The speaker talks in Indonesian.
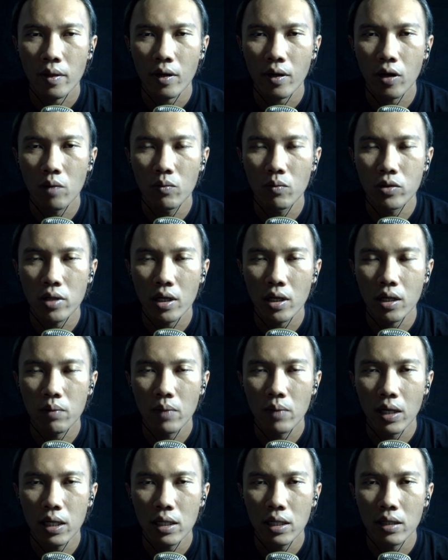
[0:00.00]
kalau muternya
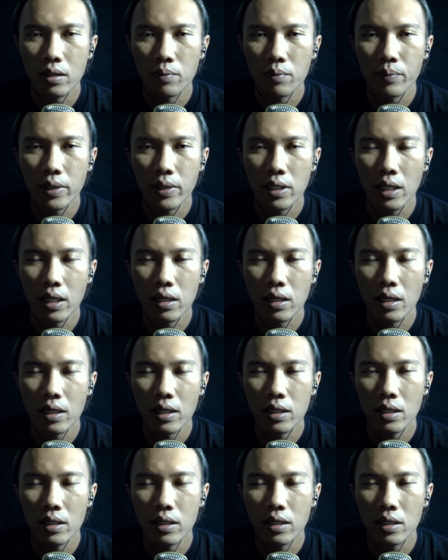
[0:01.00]
kebalik, pindahin
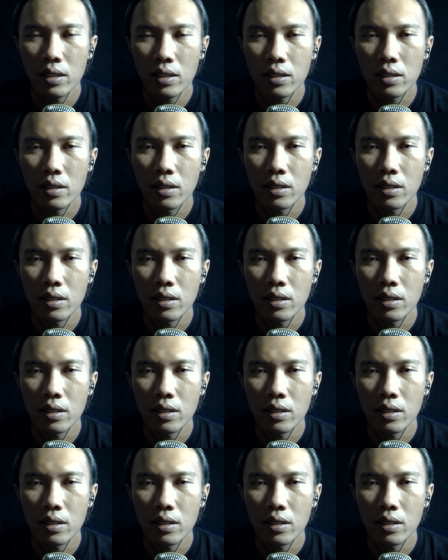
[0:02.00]
lagi ke